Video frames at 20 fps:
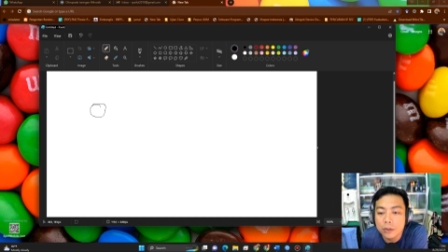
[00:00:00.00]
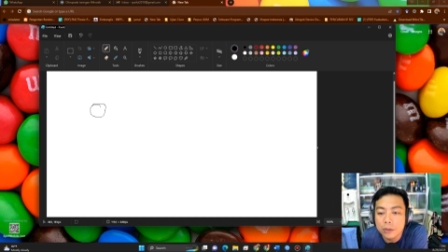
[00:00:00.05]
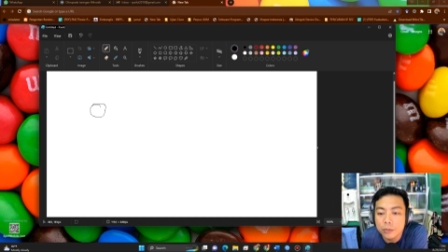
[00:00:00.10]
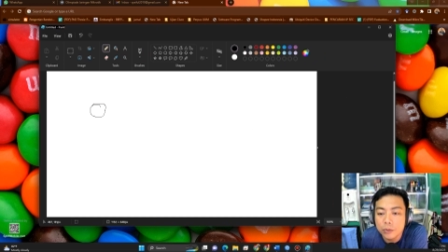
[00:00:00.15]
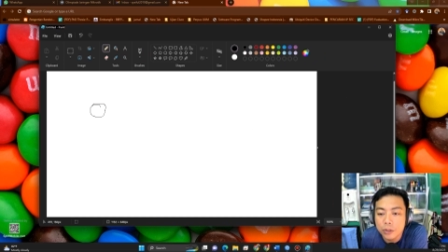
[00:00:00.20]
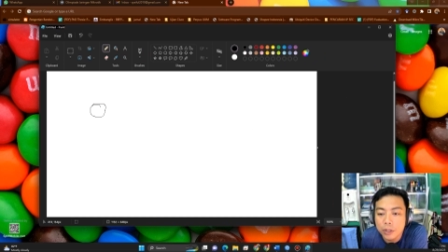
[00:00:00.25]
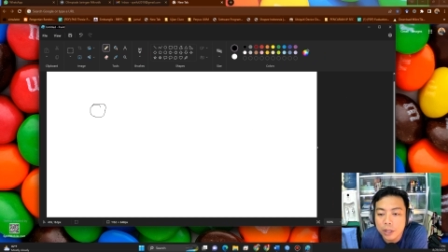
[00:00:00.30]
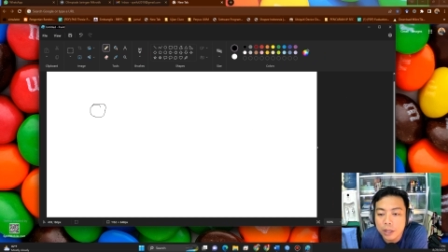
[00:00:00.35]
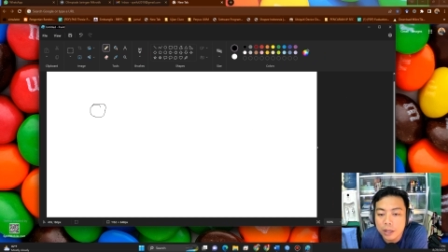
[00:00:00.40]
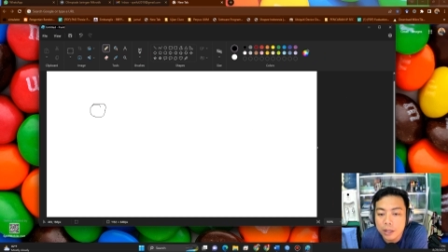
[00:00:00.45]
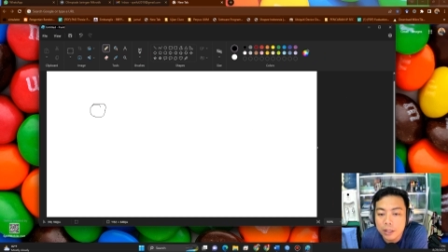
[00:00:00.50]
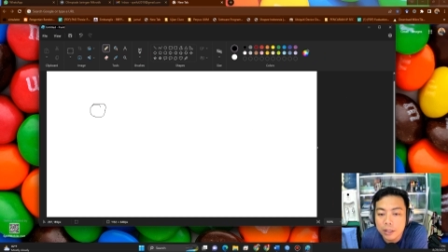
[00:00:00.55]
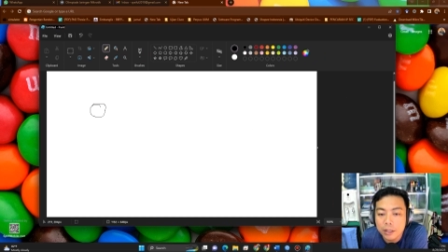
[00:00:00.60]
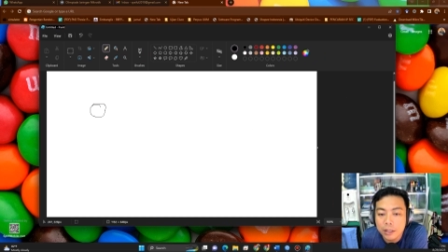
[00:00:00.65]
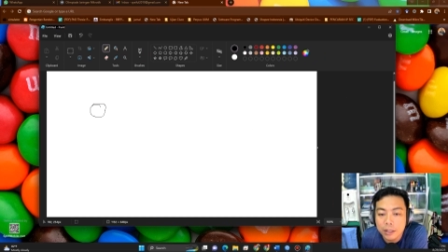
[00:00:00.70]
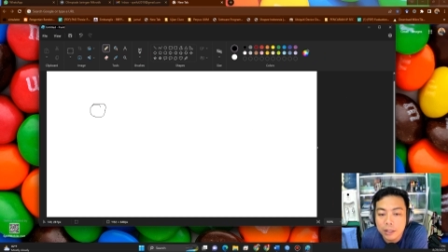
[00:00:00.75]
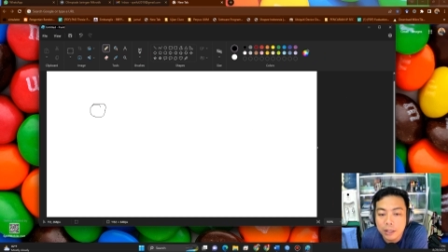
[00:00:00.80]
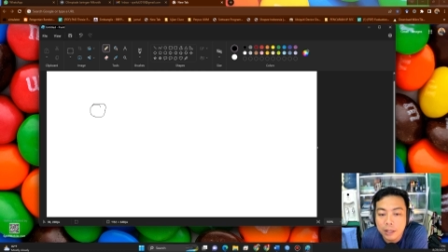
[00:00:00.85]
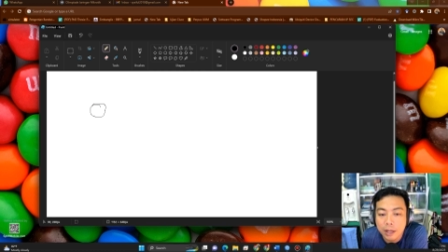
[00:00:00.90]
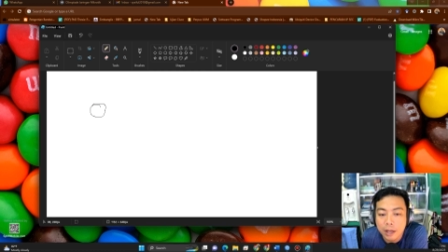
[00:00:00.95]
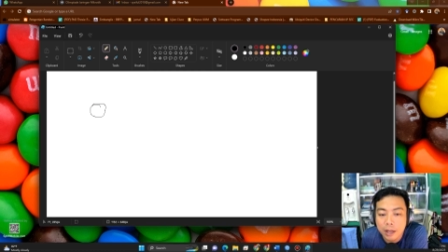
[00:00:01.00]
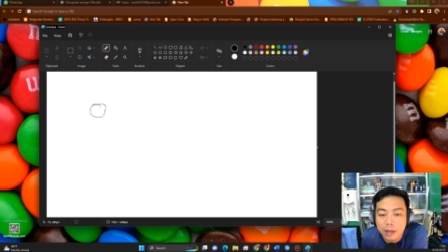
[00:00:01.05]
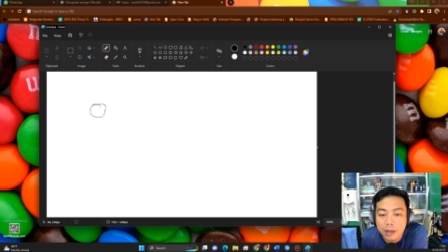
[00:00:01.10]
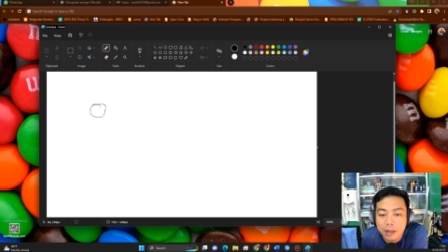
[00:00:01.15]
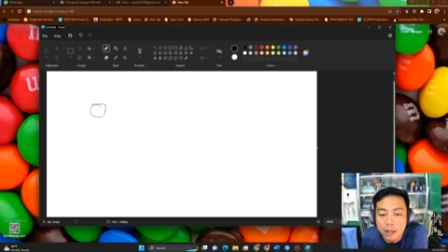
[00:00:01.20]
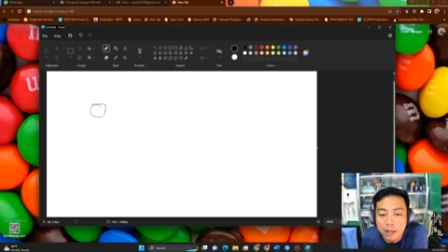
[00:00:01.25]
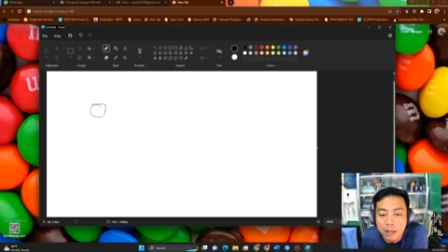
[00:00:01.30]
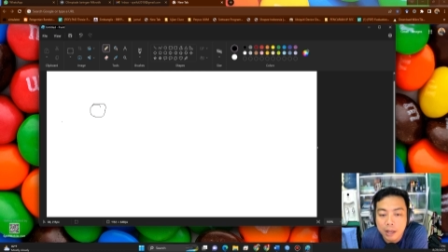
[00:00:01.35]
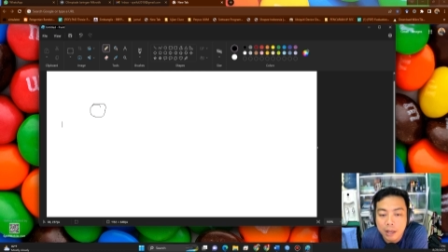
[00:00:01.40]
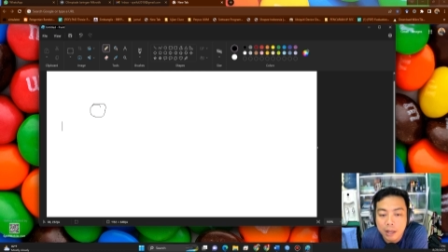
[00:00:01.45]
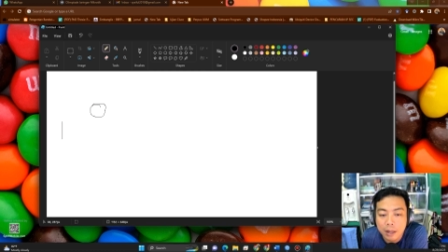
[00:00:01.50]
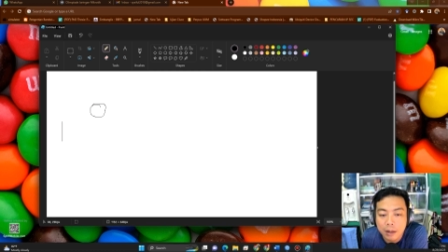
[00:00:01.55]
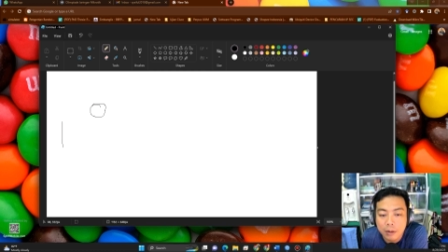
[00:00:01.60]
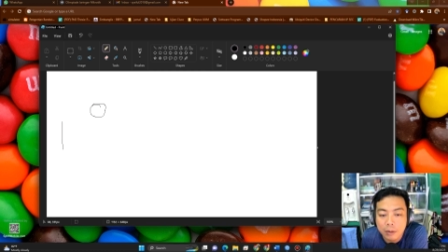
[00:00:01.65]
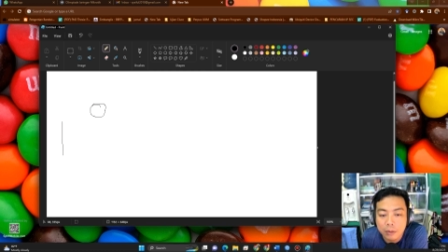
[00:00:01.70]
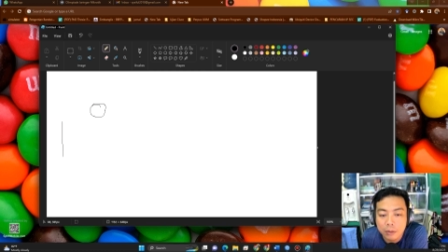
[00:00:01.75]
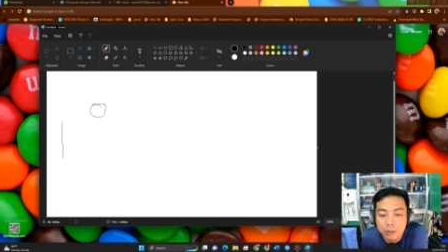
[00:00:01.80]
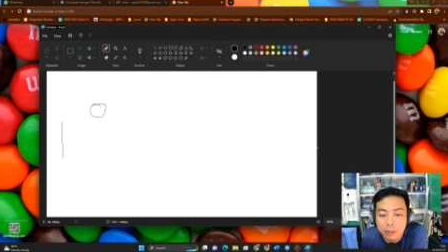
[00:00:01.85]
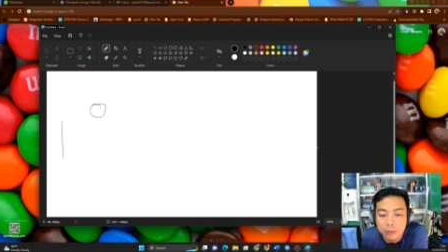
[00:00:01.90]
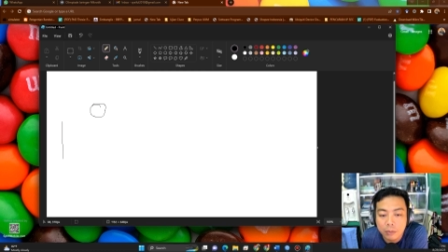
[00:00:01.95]
kemudian di sini ada
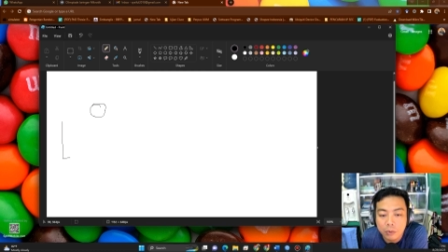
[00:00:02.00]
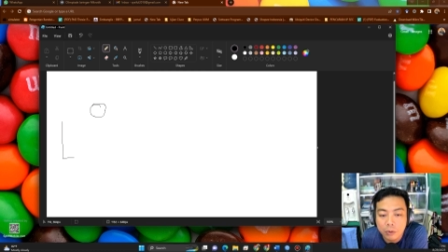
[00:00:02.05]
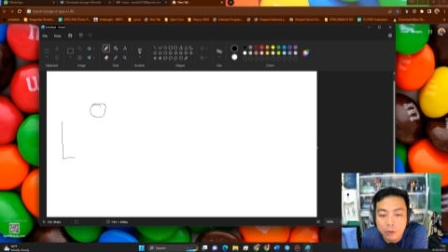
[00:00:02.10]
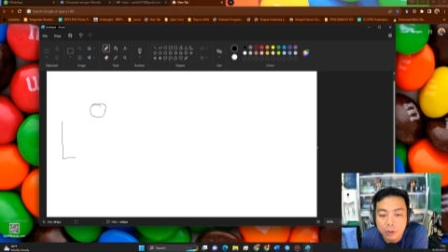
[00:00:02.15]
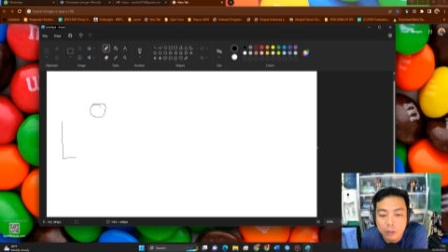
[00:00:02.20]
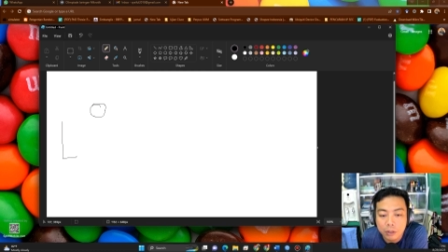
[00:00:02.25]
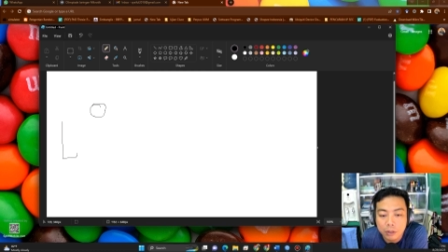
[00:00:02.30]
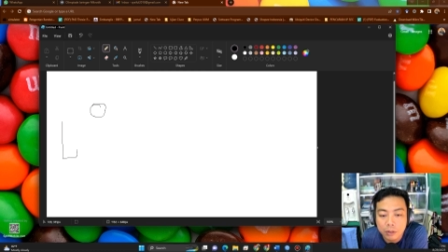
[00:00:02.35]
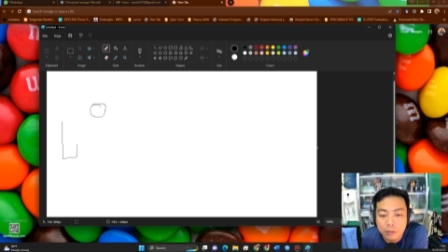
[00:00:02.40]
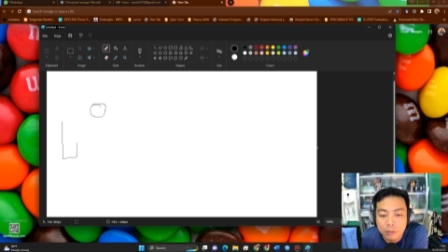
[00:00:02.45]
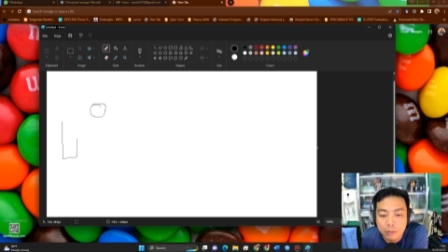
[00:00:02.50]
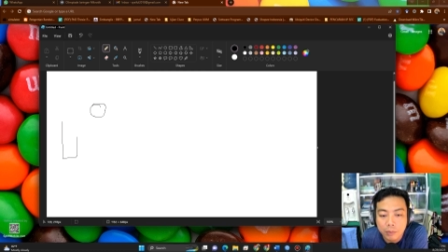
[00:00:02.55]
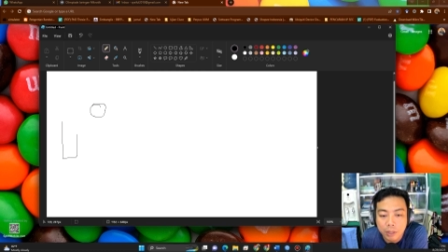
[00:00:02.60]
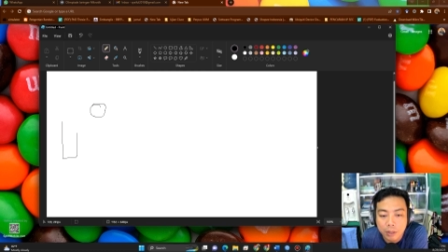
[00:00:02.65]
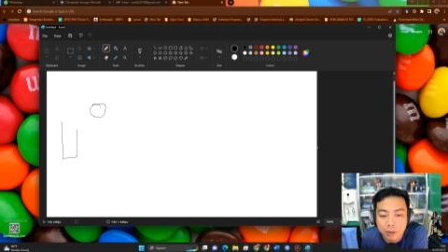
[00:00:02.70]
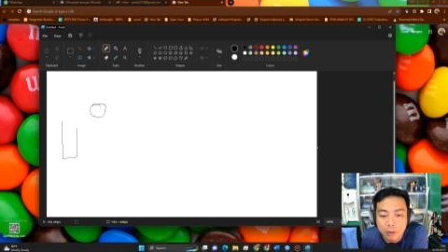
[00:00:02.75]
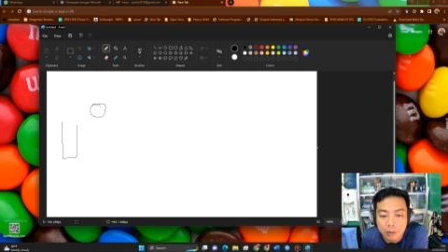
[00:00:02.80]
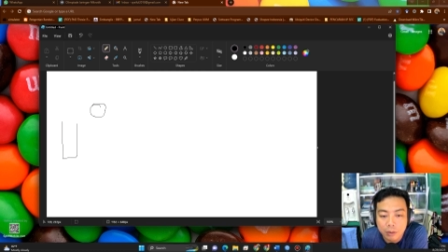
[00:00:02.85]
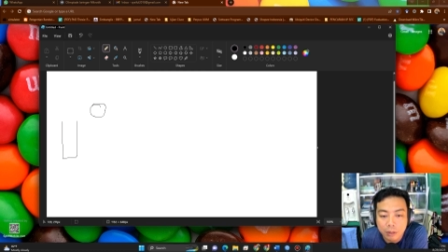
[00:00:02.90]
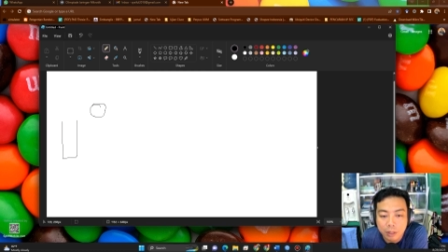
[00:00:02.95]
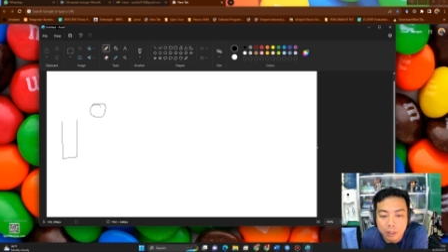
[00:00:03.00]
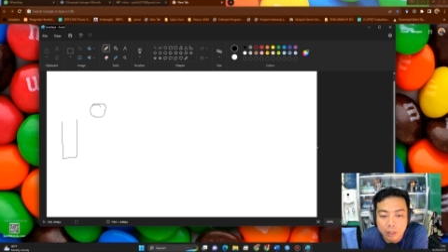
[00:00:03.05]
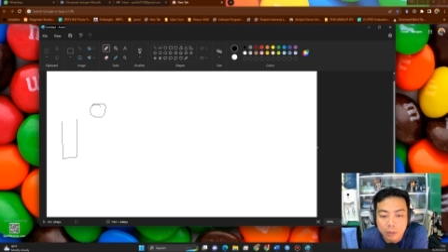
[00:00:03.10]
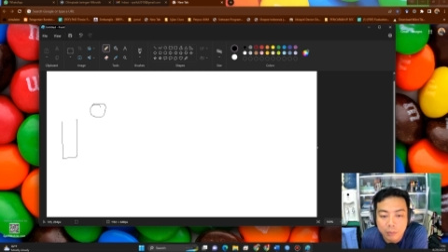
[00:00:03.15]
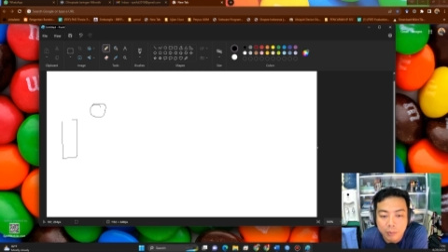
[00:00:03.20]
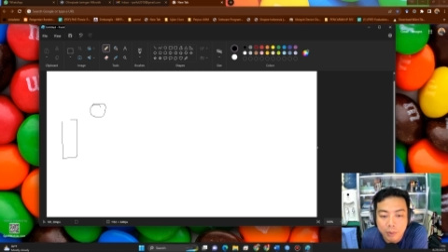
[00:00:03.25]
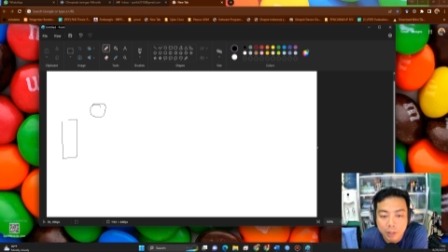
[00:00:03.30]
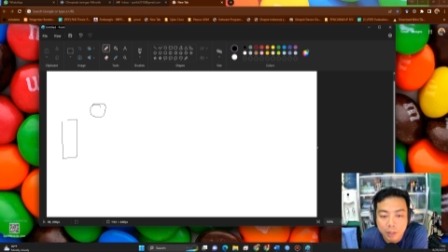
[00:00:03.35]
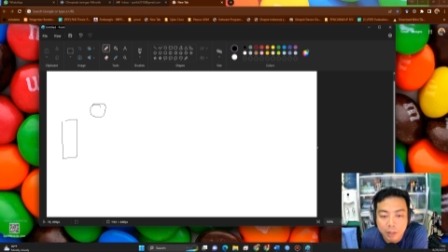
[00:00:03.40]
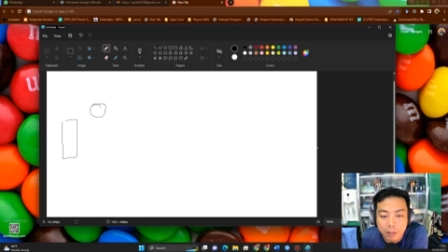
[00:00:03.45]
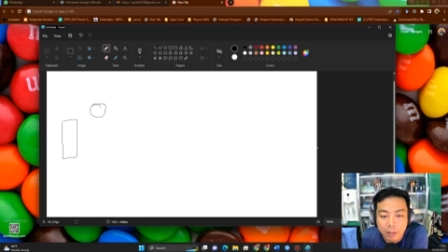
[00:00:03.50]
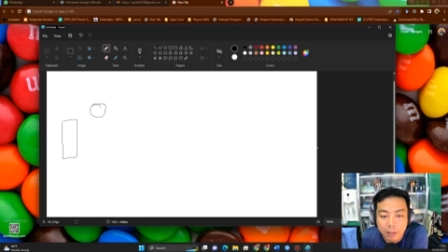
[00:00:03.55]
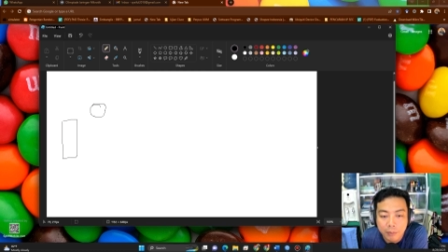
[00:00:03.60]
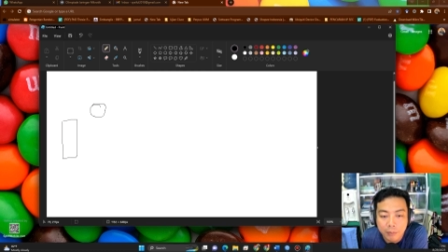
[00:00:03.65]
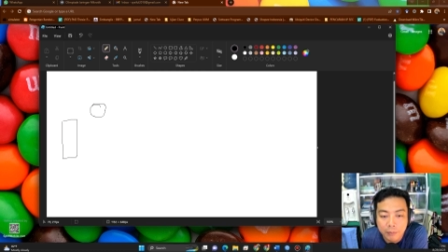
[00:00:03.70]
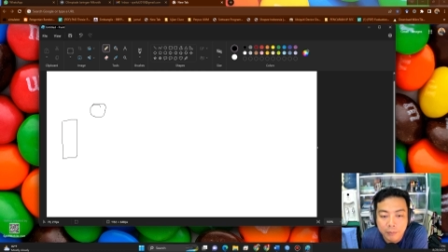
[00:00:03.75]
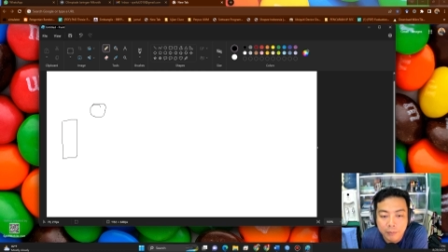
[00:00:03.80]
router board Mikrotik tepatnya.